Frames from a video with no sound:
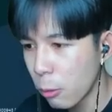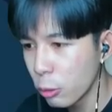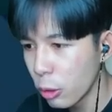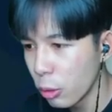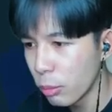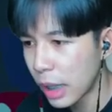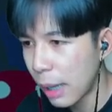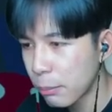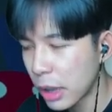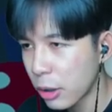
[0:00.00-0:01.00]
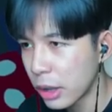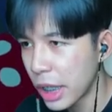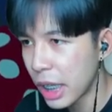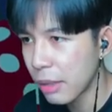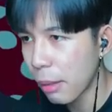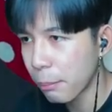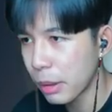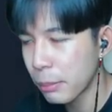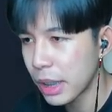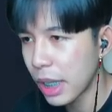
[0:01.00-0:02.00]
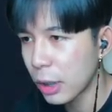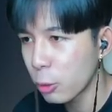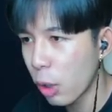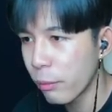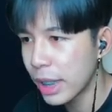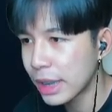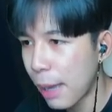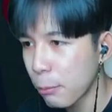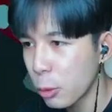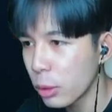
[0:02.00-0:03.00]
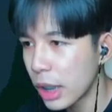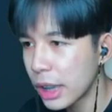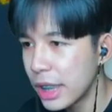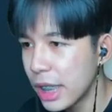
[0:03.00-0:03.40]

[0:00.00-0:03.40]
โดนลุมนะครับตอนนี้แบบมันมีไอตัววิ่งตามตูดไอเฮีย